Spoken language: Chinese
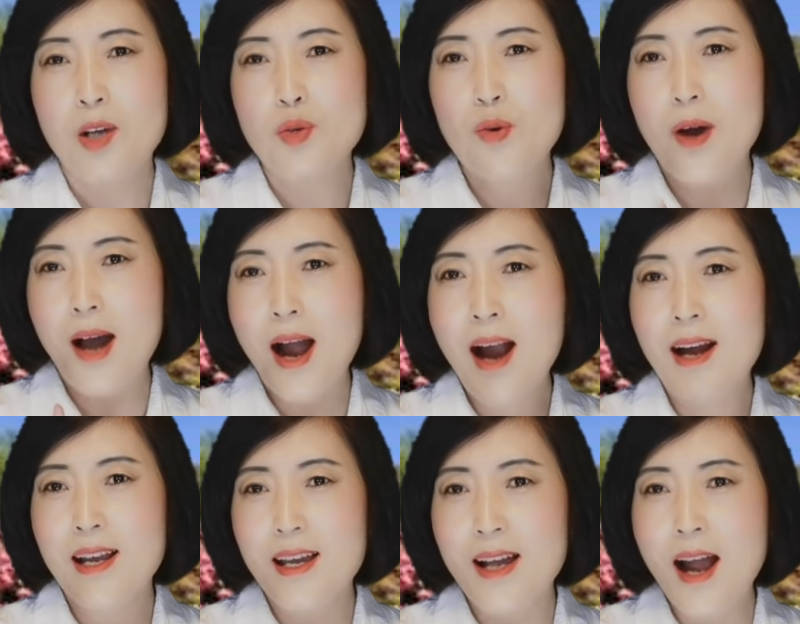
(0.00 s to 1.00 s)
说，二
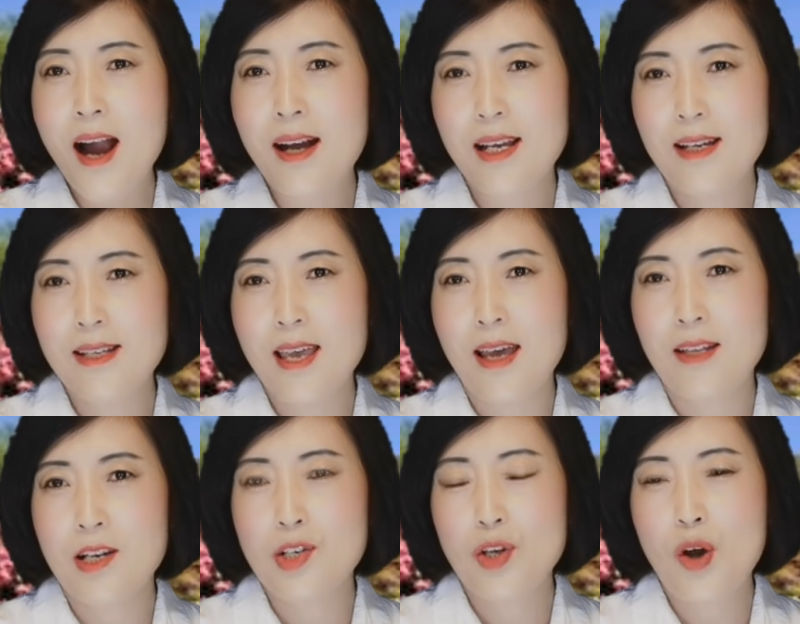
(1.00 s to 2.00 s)
零二零年
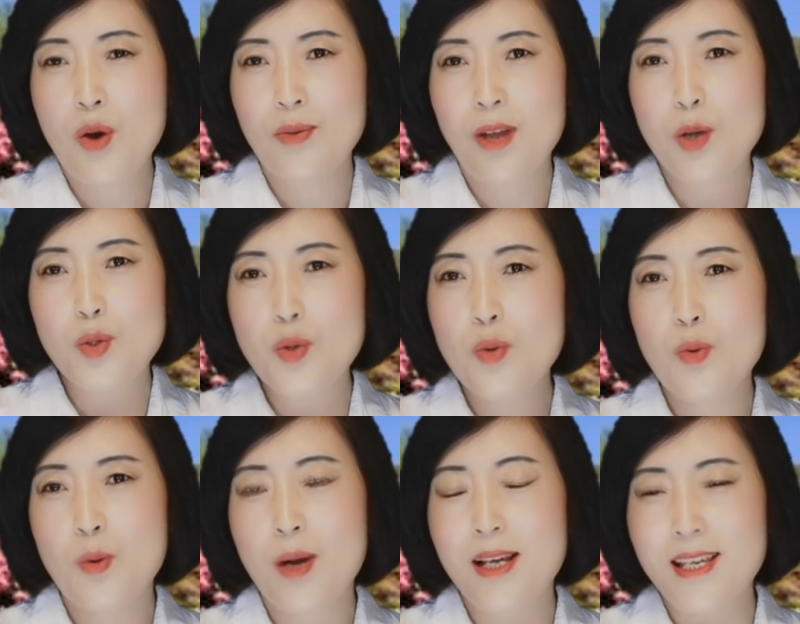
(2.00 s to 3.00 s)
的时候呢，中
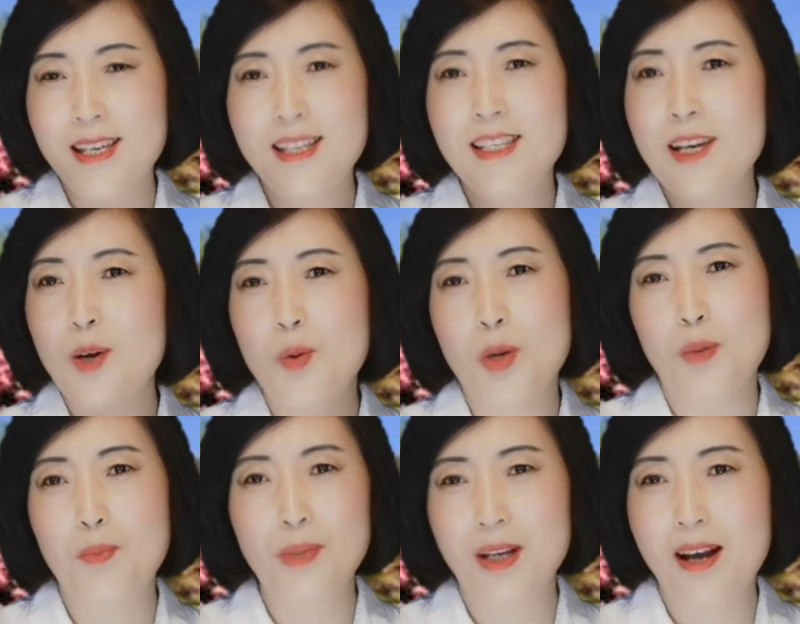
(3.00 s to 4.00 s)
国一定会
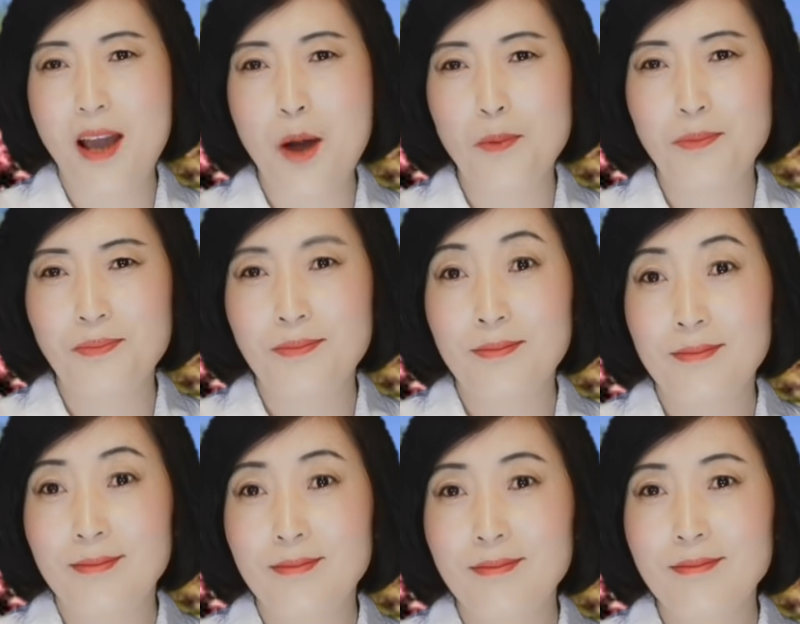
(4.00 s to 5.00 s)
不得
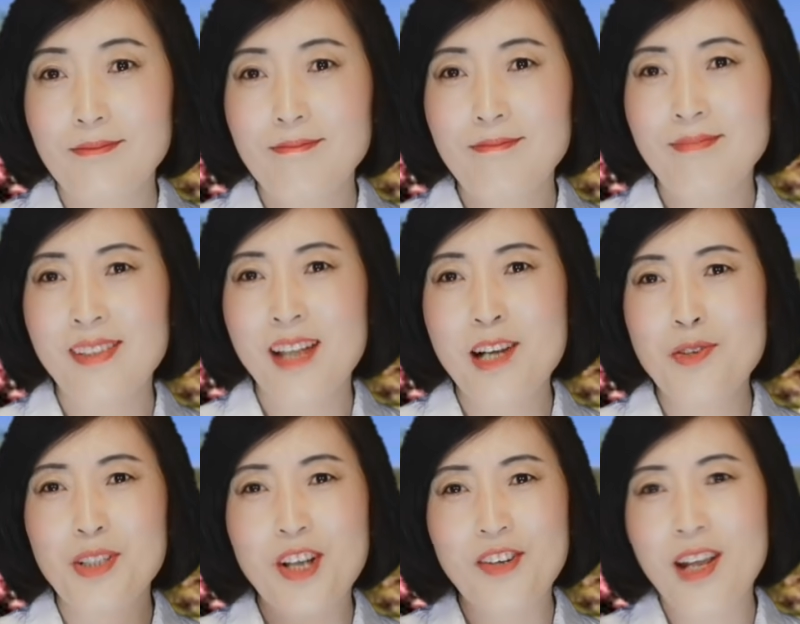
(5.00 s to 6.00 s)
了。”他
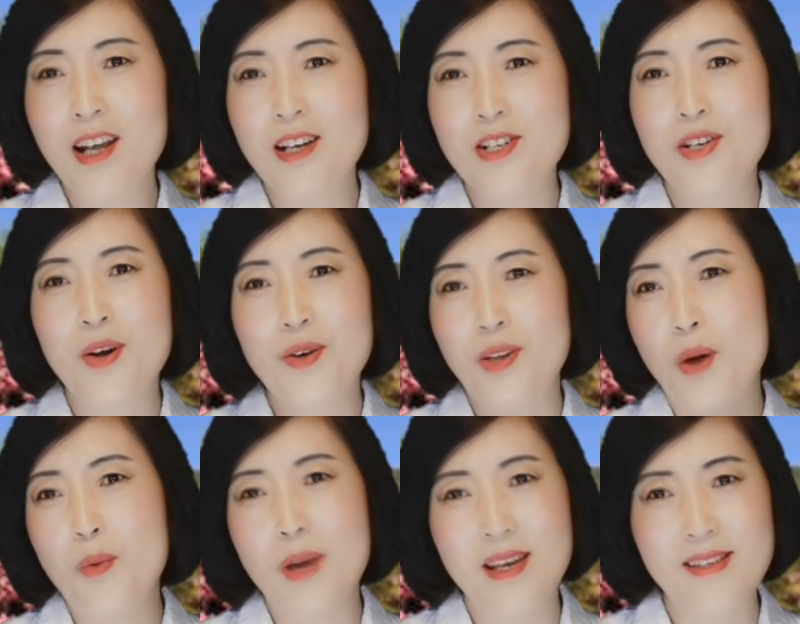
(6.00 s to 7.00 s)
说到那个时候呢，
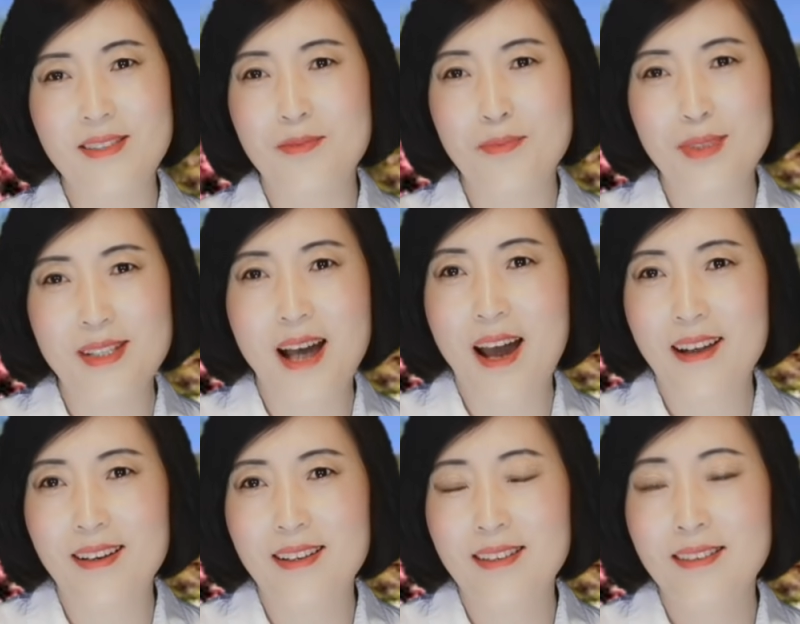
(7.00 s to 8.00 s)
我已经不在
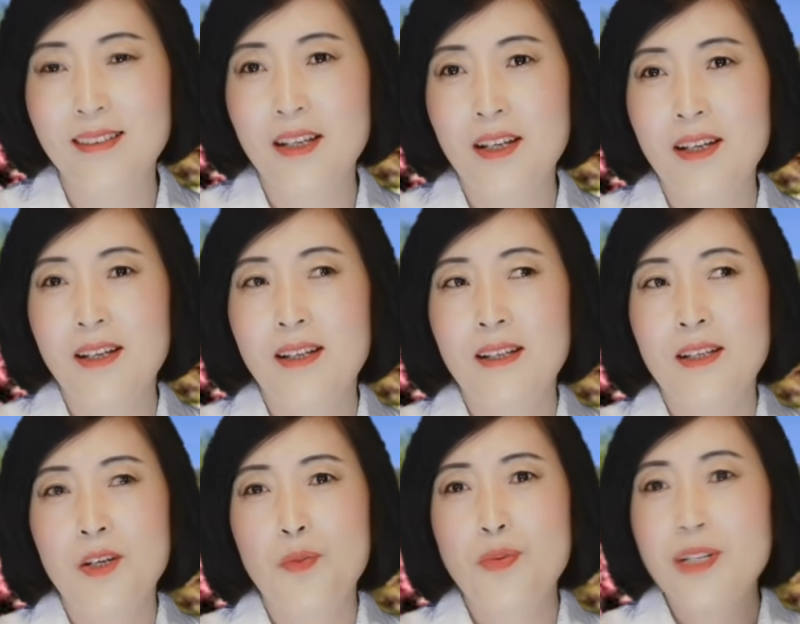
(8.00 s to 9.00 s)
了，
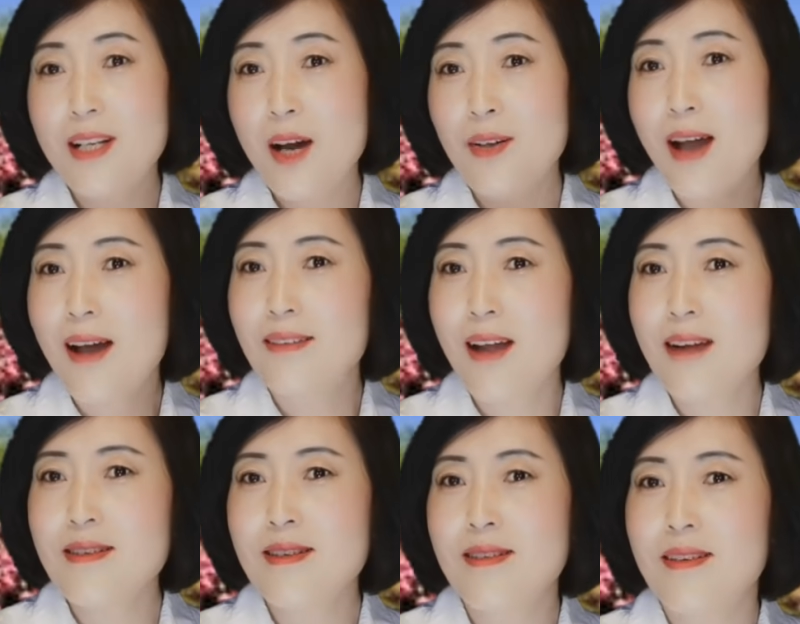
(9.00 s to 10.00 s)
不知道他
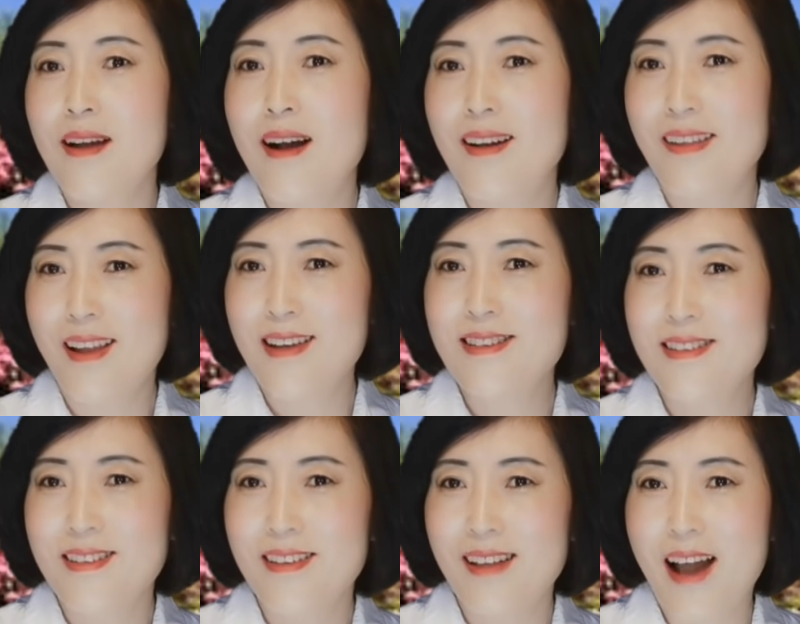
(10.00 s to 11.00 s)
当时呢，那
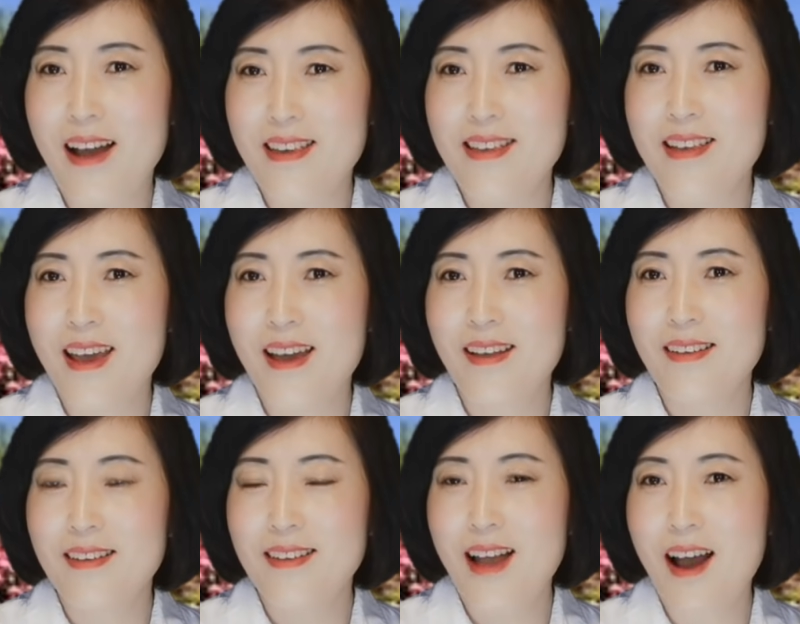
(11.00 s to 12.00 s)
是哪一年
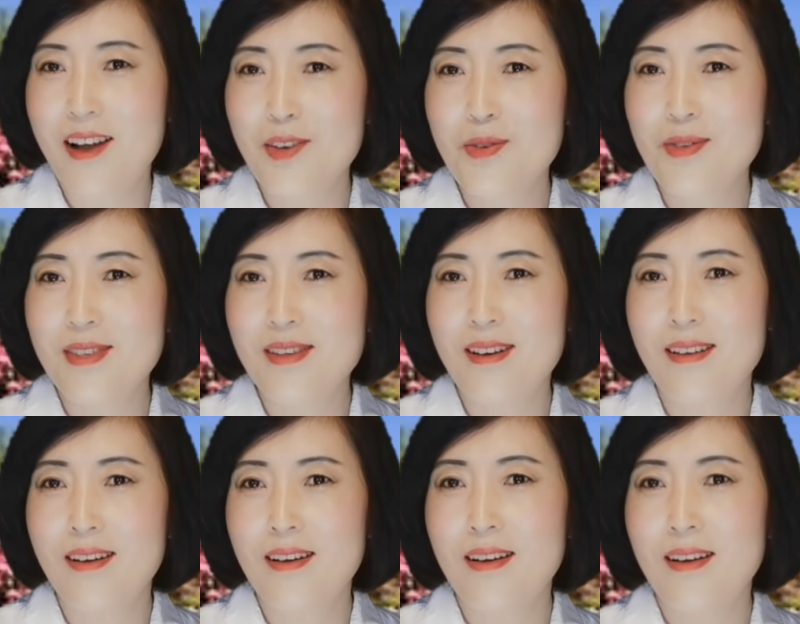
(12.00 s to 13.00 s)
他预测的。